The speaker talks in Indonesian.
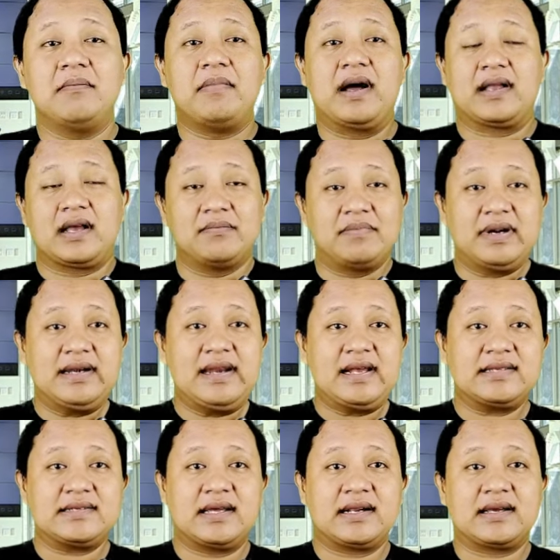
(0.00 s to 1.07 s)
Bahkan
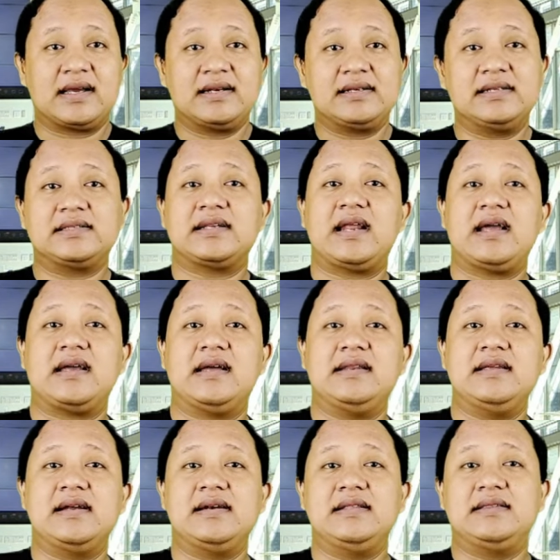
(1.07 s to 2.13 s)
berdasarkan keterangan
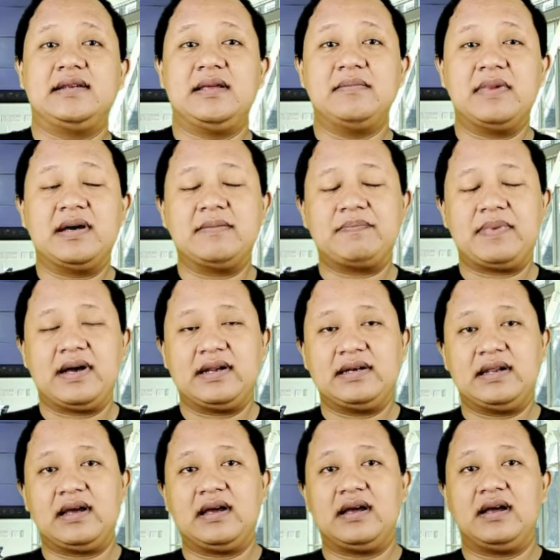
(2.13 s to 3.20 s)
yang diterima
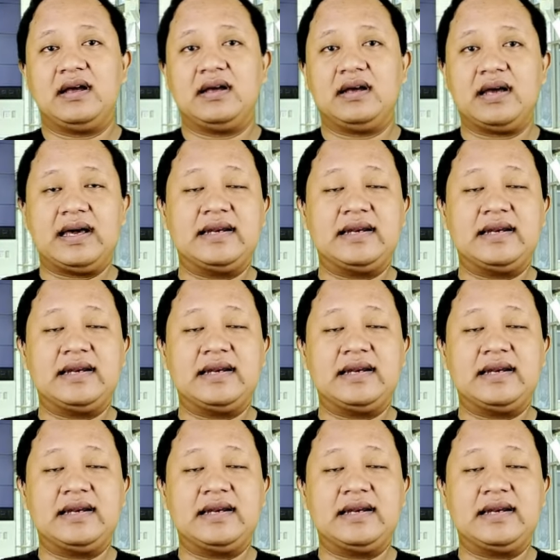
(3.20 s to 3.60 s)
pada